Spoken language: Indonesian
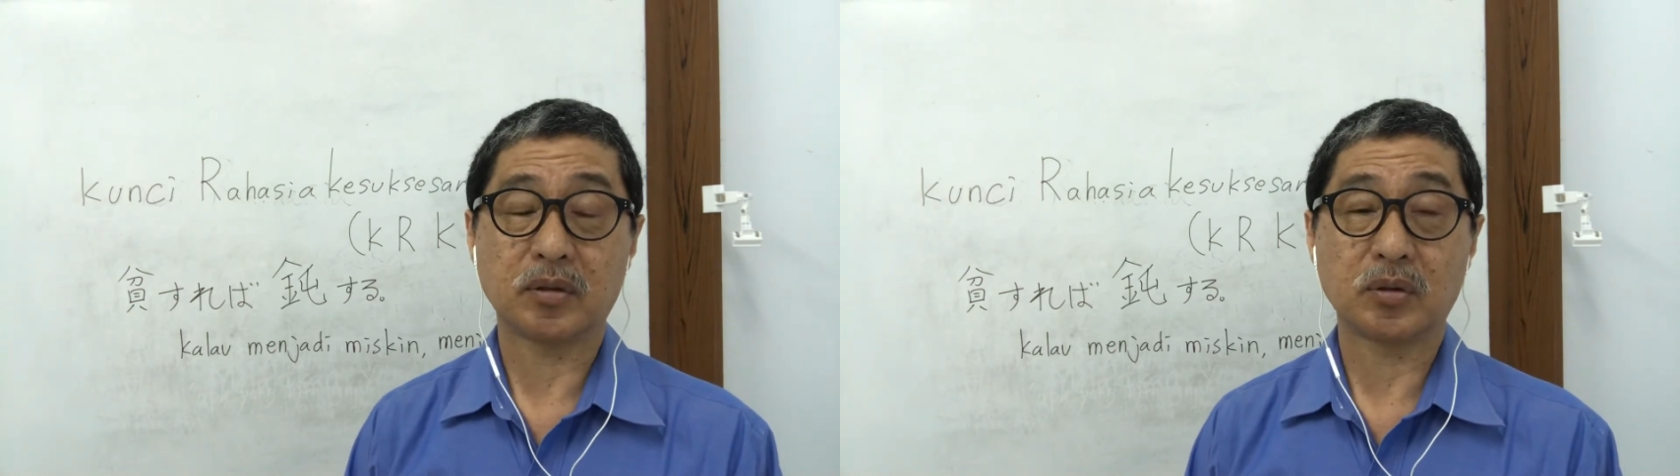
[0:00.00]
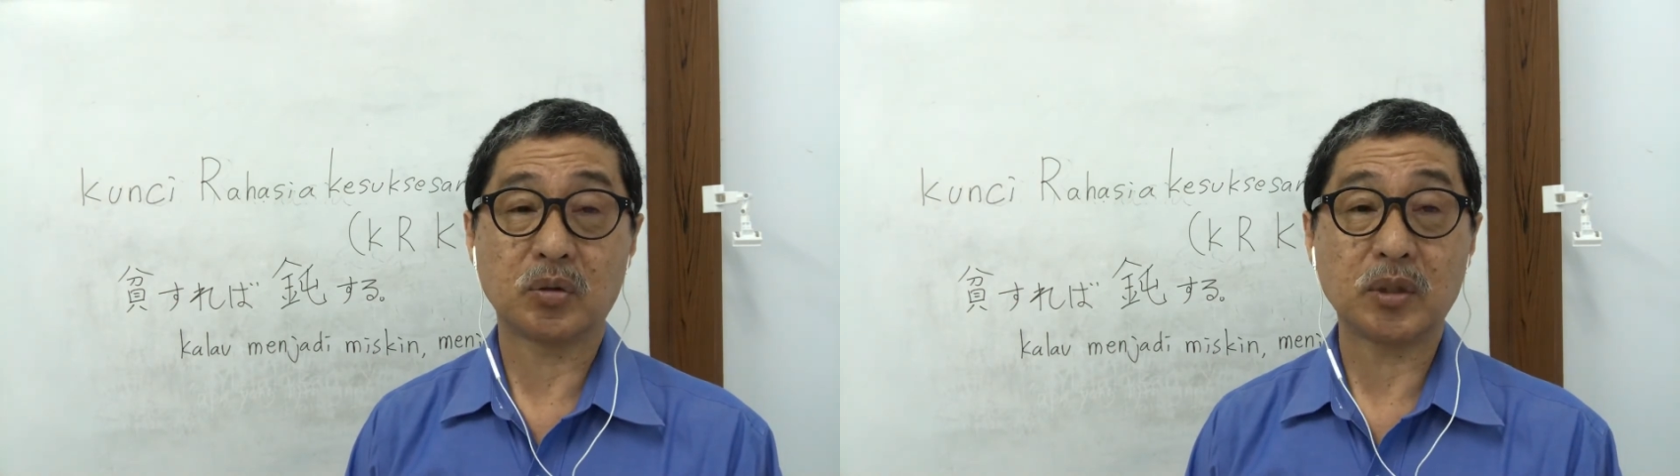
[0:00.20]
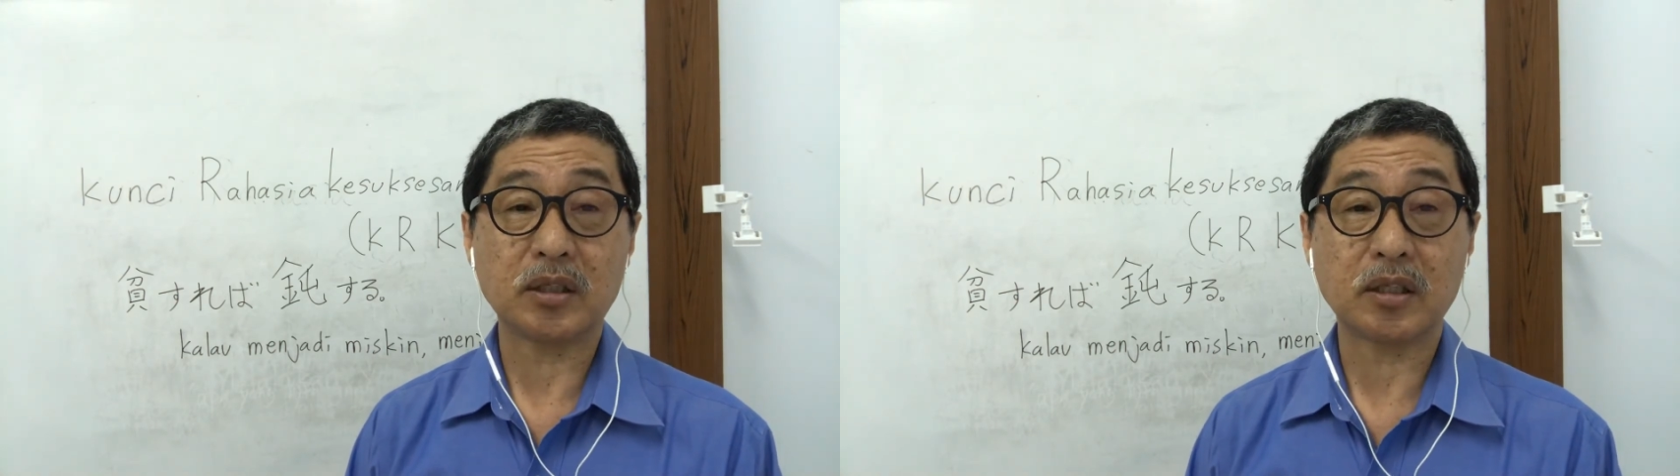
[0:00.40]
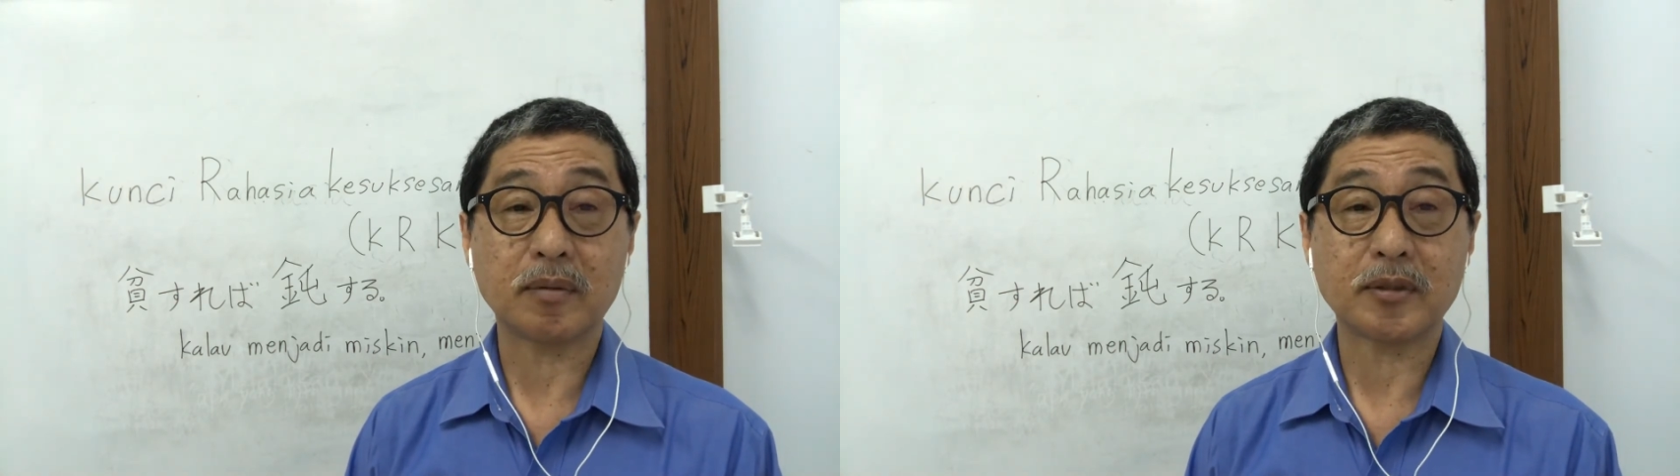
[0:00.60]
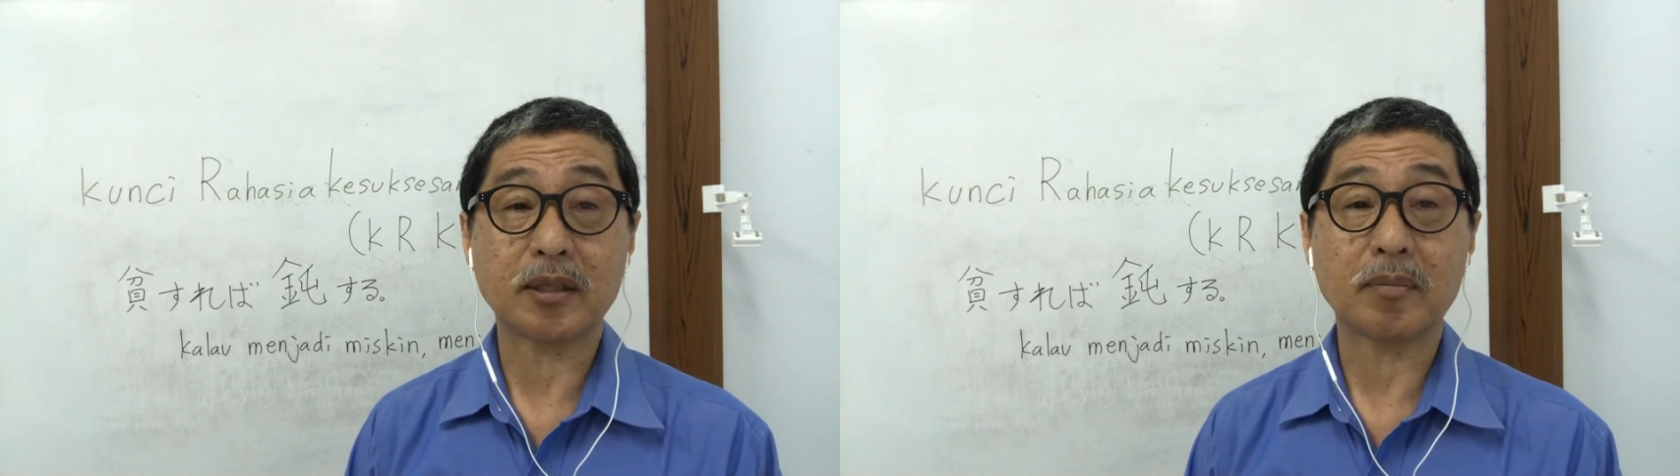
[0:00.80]
duit
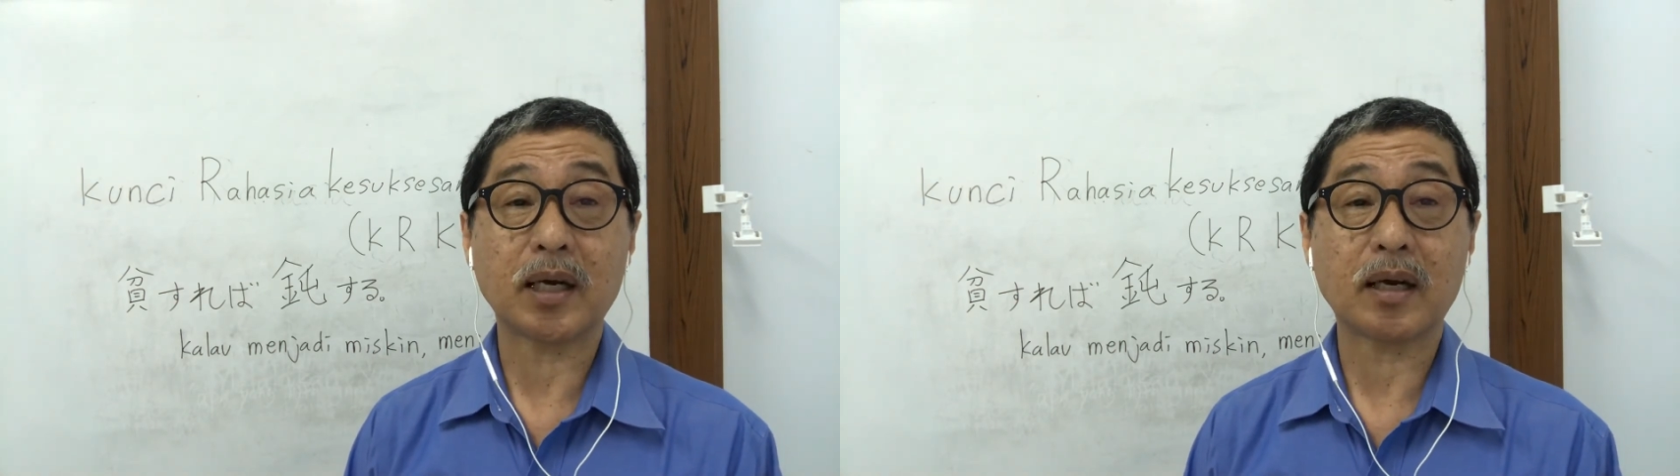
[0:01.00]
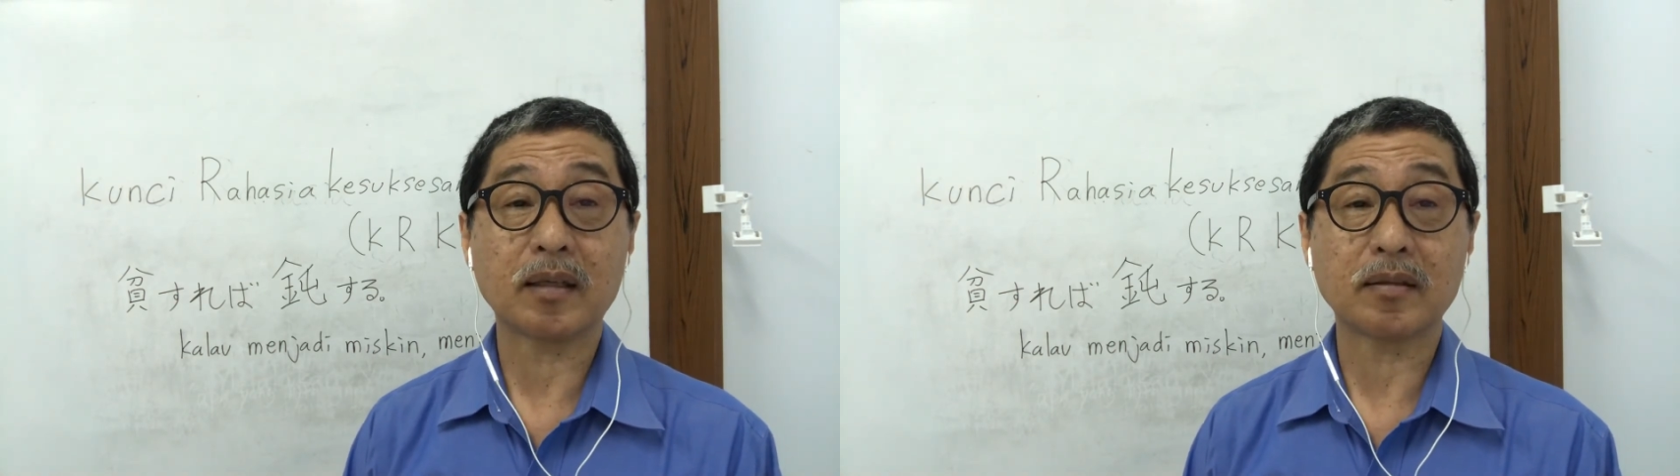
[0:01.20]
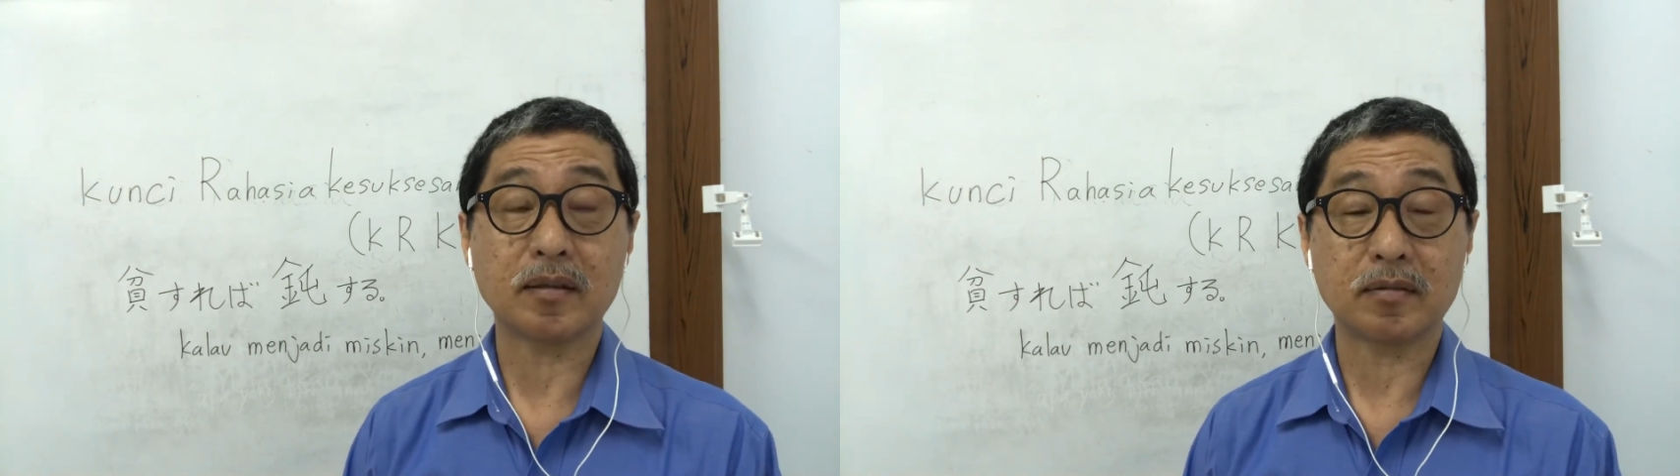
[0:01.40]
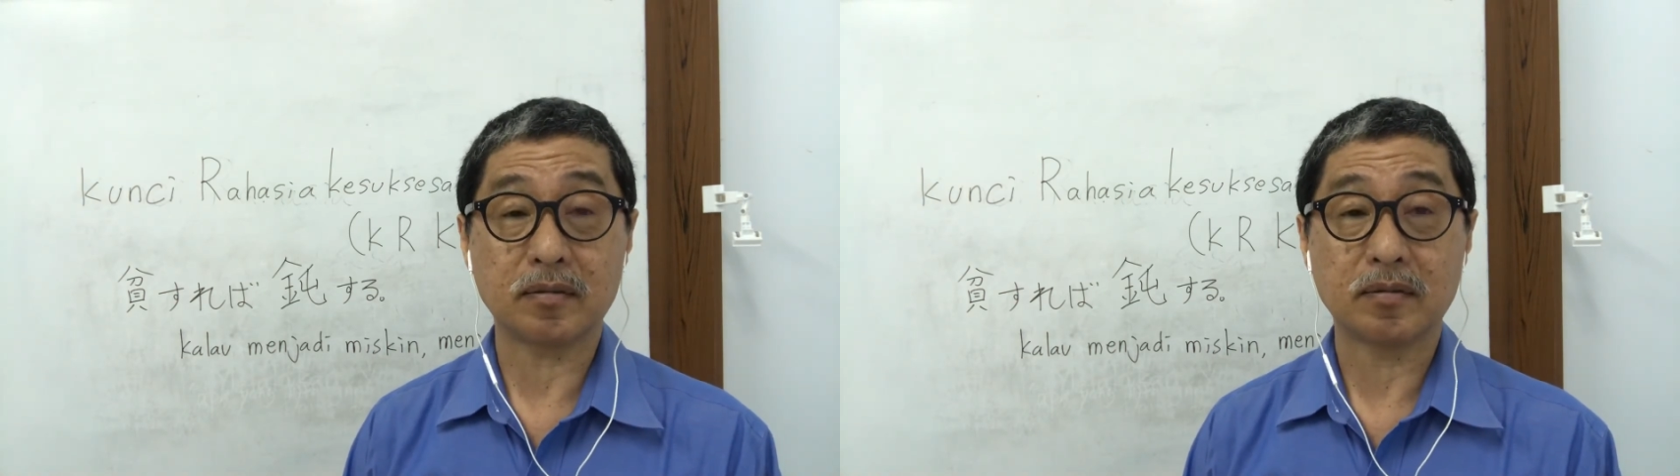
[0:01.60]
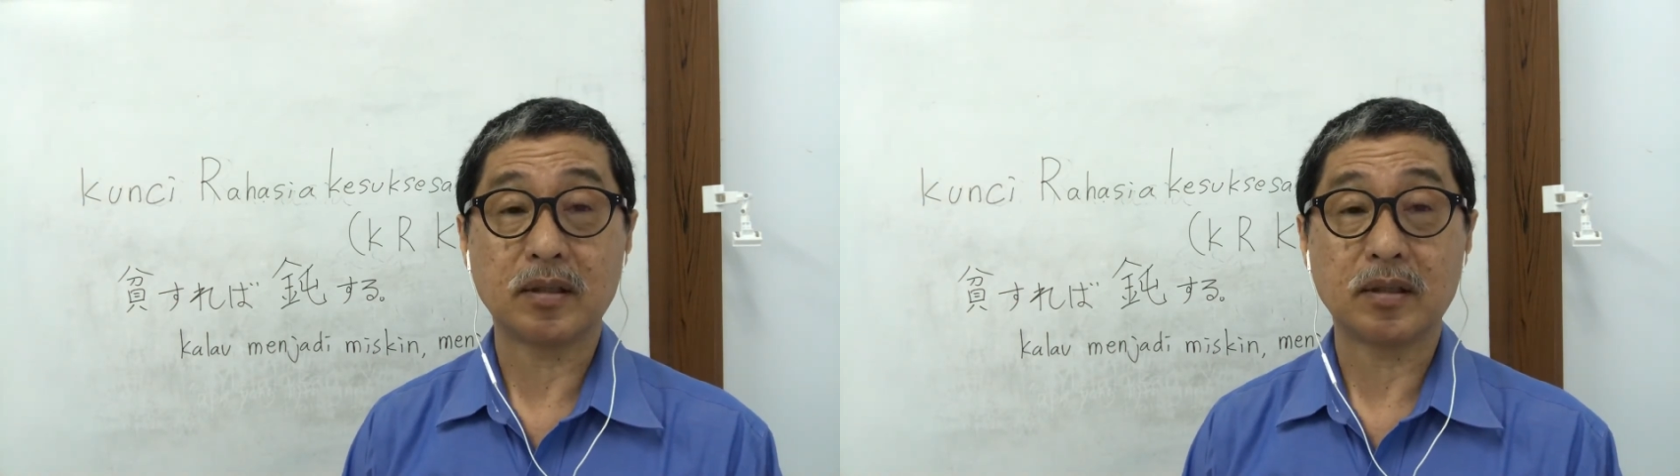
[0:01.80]
tidak bisa makan gitu.